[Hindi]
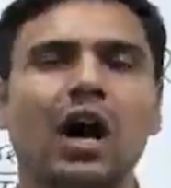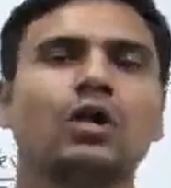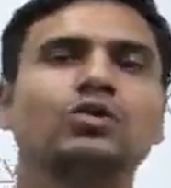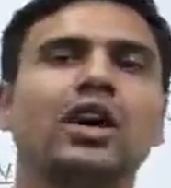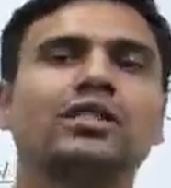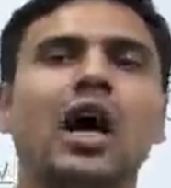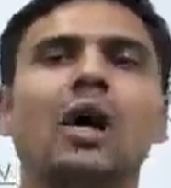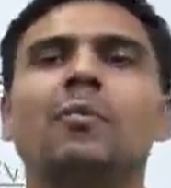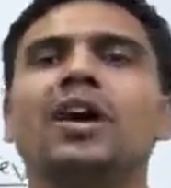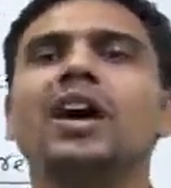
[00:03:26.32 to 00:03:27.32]
अगर उसका
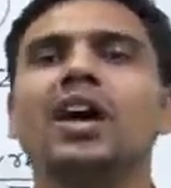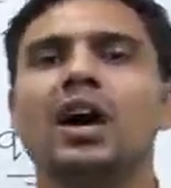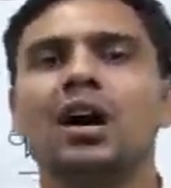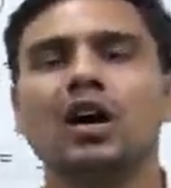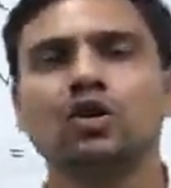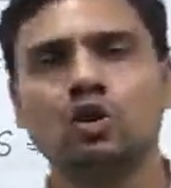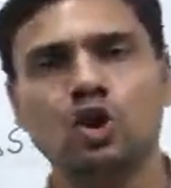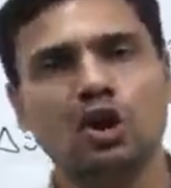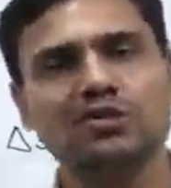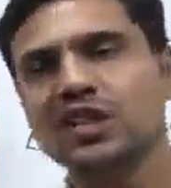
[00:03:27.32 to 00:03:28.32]
ताप बढ़ गया तो
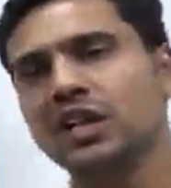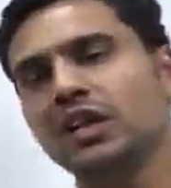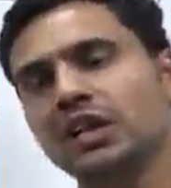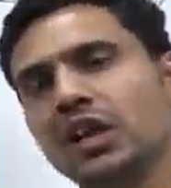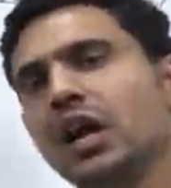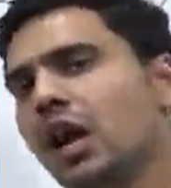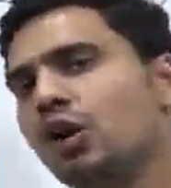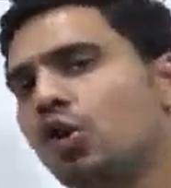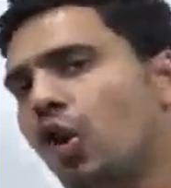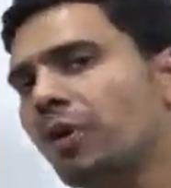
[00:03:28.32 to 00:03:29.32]
लॉजिकली
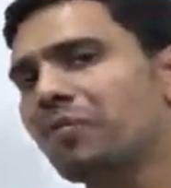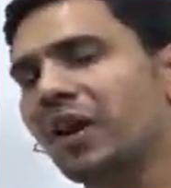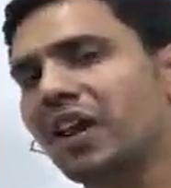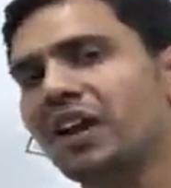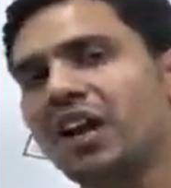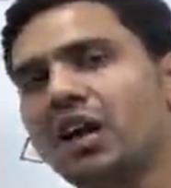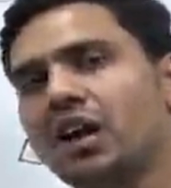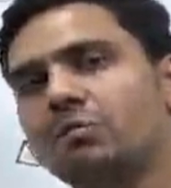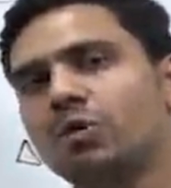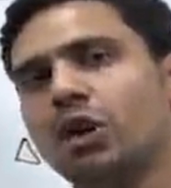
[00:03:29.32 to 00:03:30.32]
एंट्रोपी बढ़ेगा या
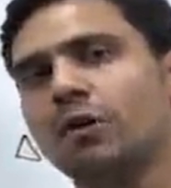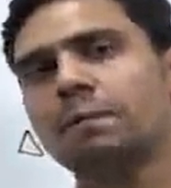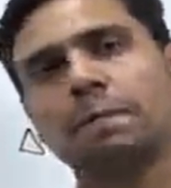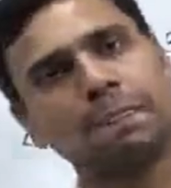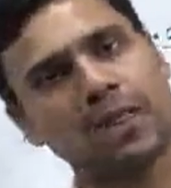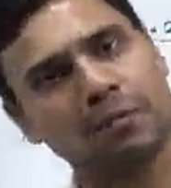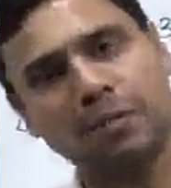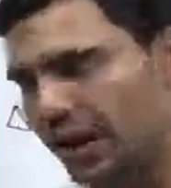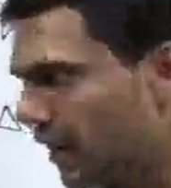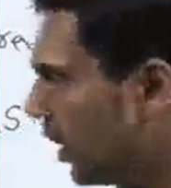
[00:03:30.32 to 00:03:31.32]
कम होगा
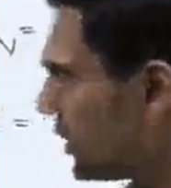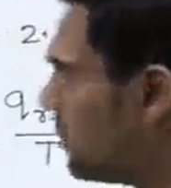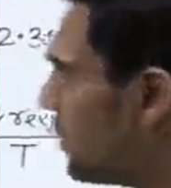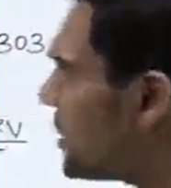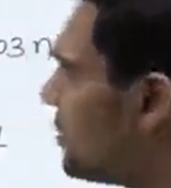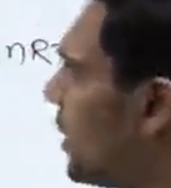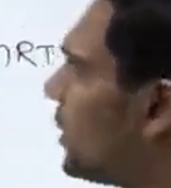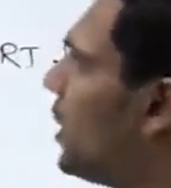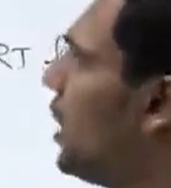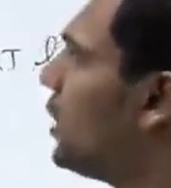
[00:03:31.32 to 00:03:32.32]
बढ़ेगा सिंपल सी
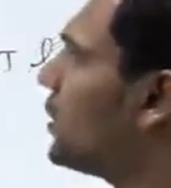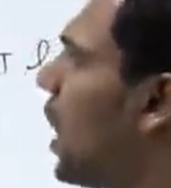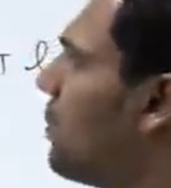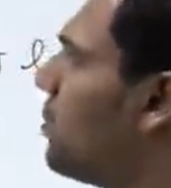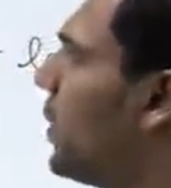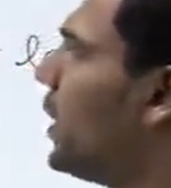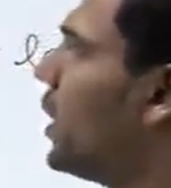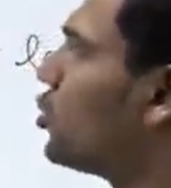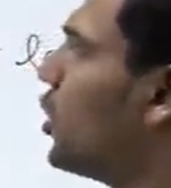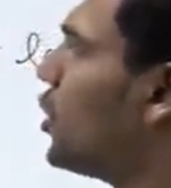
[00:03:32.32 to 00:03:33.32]
बात है ताप
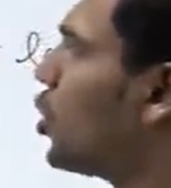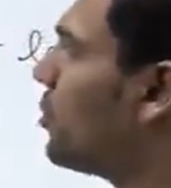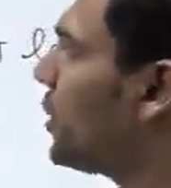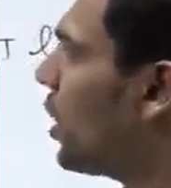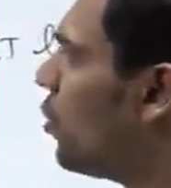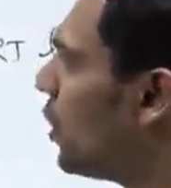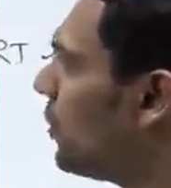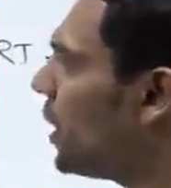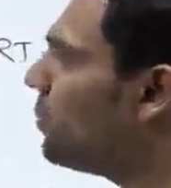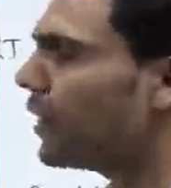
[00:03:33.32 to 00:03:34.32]
बढ़ेगा तो एंट्रोपी क्या होगा
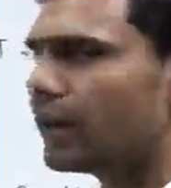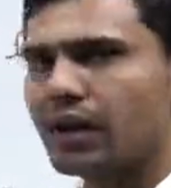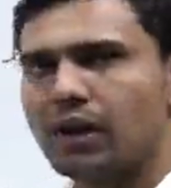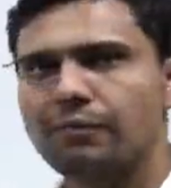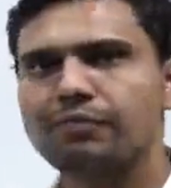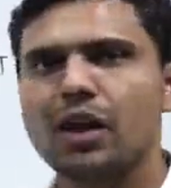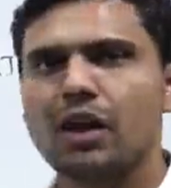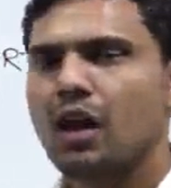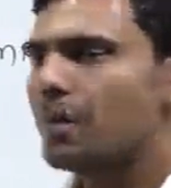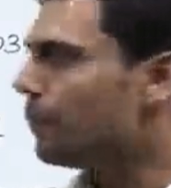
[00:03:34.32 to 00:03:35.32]
बेटा बढ़ेगा
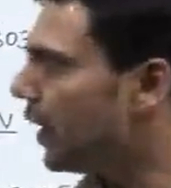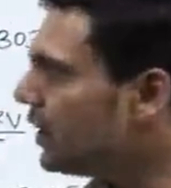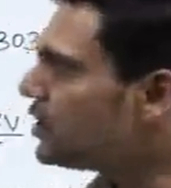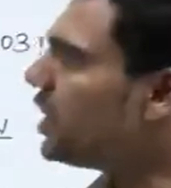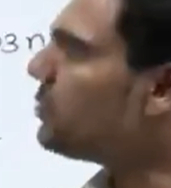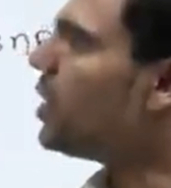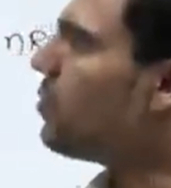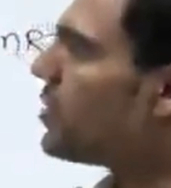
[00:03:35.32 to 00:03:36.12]
मान लीजिए हमारे